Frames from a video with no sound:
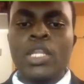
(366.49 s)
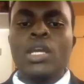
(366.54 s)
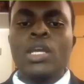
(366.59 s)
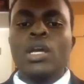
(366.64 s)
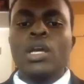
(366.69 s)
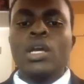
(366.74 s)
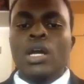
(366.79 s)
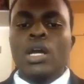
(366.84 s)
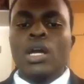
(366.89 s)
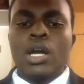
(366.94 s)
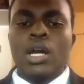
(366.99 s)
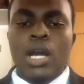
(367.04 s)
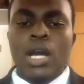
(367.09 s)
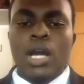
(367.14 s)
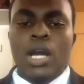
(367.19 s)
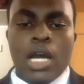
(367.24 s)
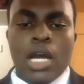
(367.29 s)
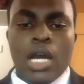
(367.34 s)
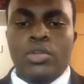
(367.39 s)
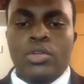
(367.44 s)
環境
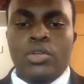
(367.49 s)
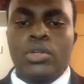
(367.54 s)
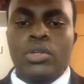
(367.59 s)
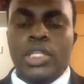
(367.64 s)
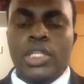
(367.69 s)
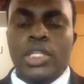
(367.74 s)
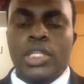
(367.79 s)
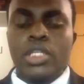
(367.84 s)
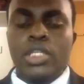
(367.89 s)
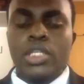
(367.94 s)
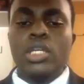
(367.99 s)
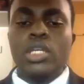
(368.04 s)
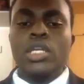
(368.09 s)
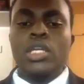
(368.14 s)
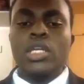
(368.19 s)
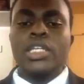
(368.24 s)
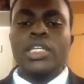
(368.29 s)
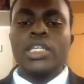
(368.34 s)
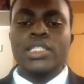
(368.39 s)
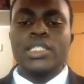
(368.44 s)
に優し
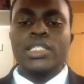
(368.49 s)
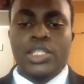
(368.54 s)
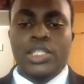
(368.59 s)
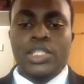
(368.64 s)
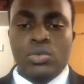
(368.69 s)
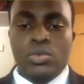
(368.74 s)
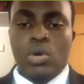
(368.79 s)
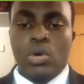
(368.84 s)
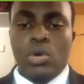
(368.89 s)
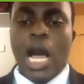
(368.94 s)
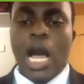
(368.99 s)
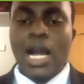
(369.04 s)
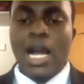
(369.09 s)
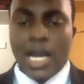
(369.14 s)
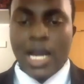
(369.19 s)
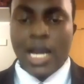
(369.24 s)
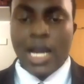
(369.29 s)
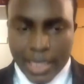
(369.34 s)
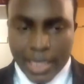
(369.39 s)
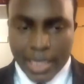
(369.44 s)
く安価で
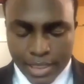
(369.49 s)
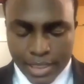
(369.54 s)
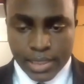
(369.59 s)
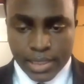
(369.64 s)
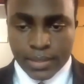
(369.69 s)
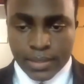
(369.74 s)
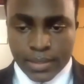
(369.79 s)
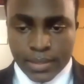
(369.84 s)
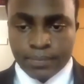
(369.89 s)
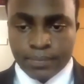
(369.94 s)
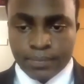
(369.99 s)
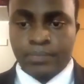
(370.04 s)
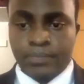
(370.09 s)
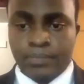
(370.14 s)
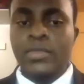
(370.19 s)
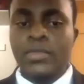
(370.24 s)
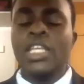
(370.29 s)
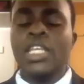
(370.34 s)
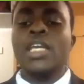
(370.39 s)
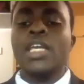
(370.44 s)
す。
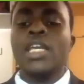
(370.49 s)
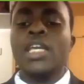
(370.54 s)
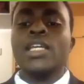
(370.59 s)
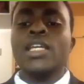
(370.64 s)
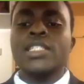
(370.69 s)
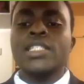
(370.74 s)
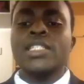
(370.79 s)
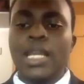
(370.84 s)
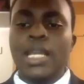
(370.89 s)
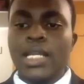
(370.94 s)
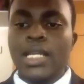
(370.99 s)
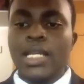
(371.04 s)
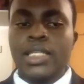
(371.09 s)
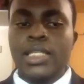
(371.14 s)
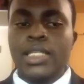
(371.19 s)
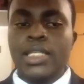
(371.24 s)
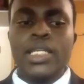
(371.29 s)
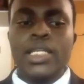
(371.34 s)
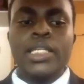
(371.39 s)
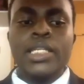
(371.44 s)
さらに電
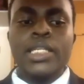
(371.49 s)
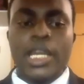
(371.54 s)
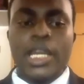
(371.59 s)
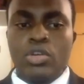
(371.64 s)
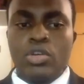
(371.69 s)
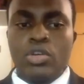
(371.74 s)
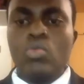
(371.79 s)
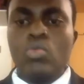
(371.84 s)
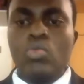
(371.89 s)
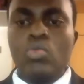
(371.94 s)
力を